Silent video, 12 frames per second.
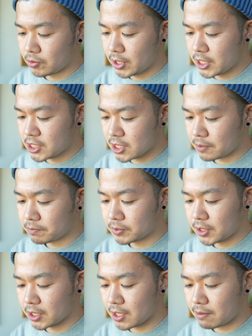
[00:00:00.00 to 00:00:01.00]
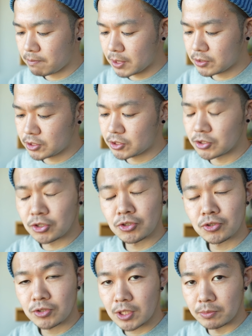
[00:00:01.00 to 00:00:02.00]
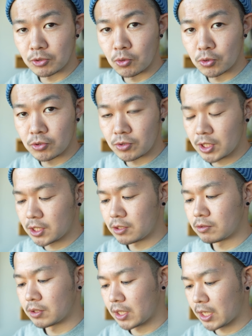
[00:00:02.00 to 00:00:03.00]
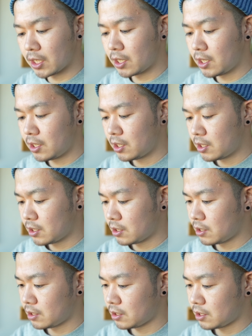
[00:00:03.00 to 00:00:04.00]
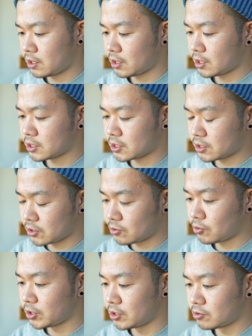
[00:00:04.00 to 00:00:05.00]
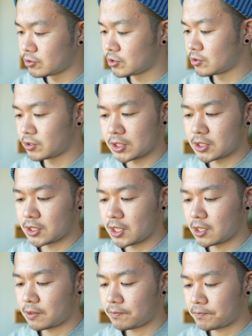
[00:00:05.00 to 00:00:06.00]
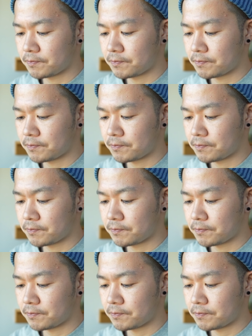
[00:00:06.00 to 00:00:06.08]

これ1カップでタンパク質 10g 補給できるんで、えー、すごい優秀ですね。